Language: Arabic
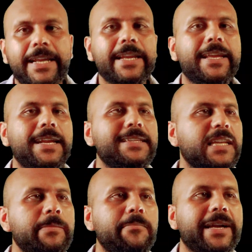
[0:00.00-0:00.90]
الرجاله
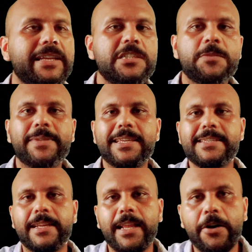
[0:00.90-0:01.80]
تقريبا ما كانتش
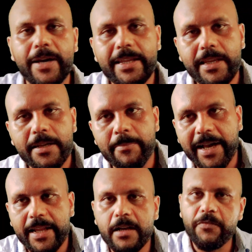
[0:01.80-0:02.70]
بتغسل الاواني
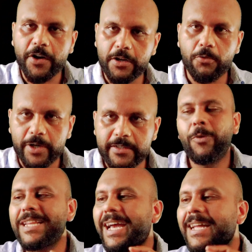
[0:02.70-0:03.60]
مكان الفرقه وكده
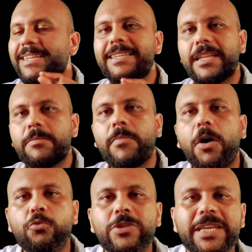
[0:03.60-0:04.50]
وتحديدا مع
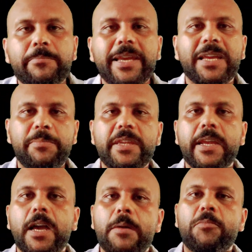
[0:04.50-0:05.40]
وجود كميه
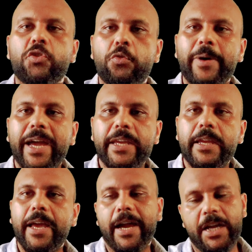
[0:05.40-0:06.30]
كبيره من رباعي
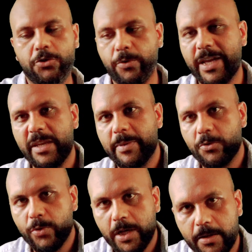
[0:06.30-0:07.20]

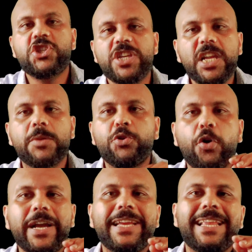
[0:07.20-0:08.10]
هيدروكانيبانول الشيء اللي
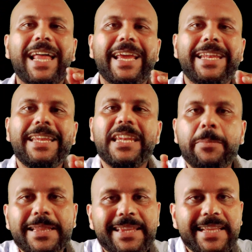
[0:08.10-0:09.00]
بيؤكد على ان
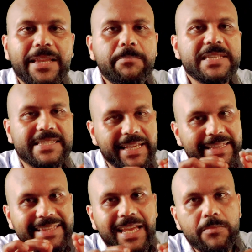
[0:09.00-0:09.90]
النبات ده تم
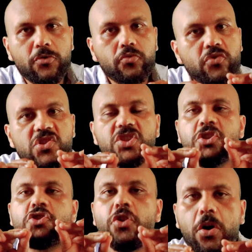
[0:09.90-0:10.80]
استخدامه
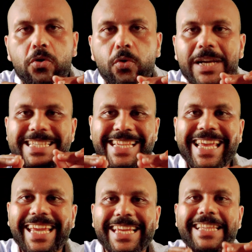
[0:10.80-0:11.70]
واستنشاقه
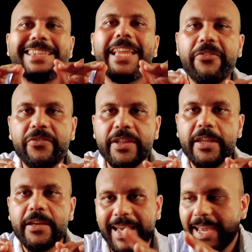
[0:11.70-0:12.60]
اثناء
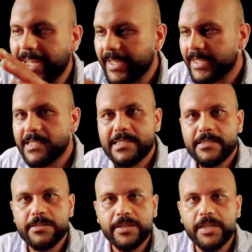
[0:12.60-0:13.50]
الدفن تخيل الناس
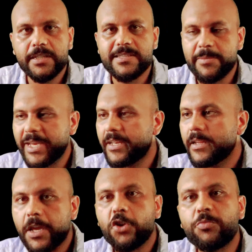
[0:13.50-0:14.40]
الصينيين
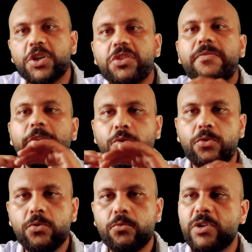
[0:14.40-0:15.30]
زمان كانوا
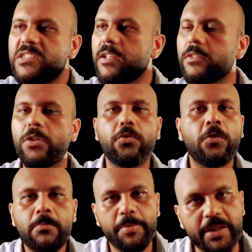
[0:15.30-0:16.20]
بيدفنوا ويتسلطنوا
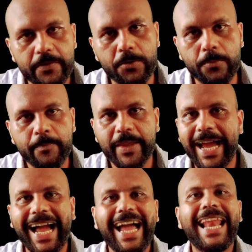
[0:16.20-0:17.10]
وهم بيدفنوا
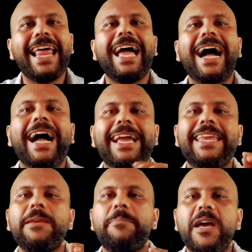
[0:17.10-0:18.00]
حالة
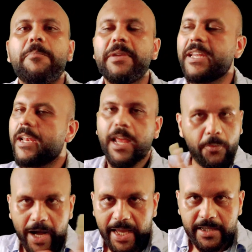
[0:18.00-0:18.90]
عجيبة من
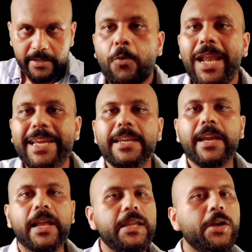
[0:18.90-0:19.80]
اللاوعي ولكن
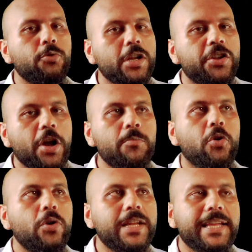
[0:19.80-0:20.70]
خليني أقول إن رغم
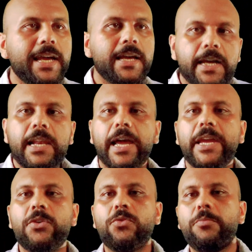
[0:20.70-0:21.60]
كل ده
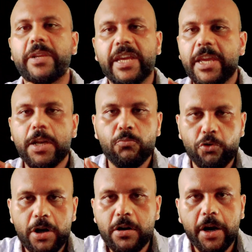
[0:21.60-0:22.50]
إلا إنه من غير
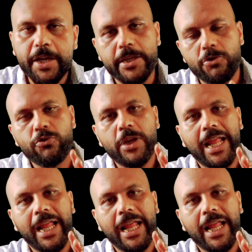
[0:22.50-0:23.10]
المرجح إن يكون